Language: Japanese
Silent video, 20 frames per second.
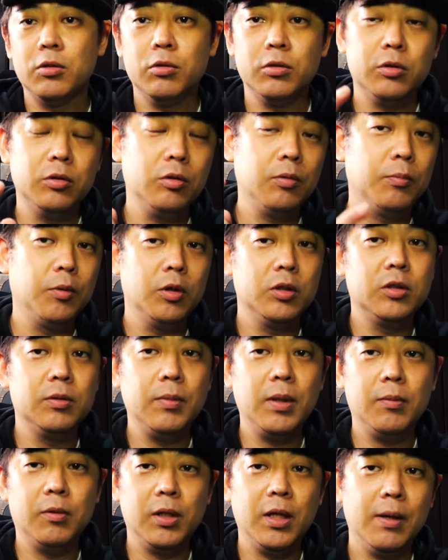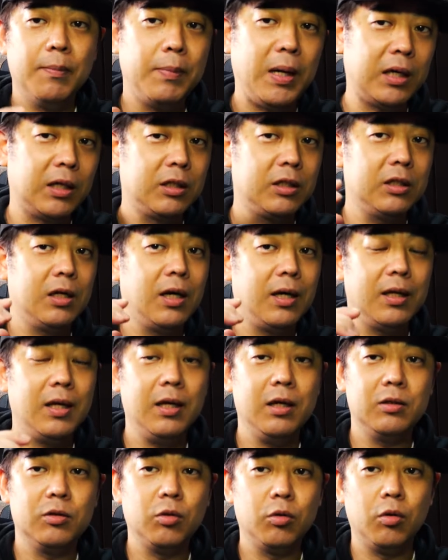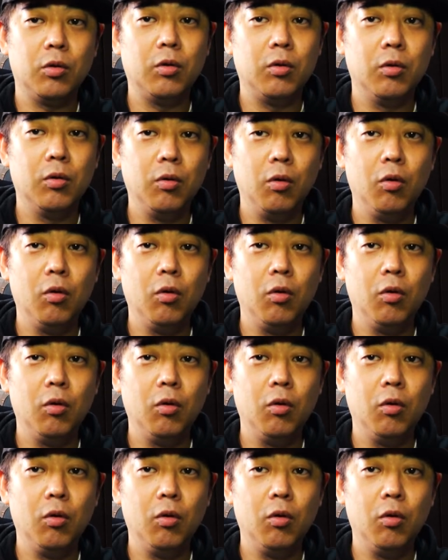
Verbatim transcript: そうするとボイスメモでバックからねその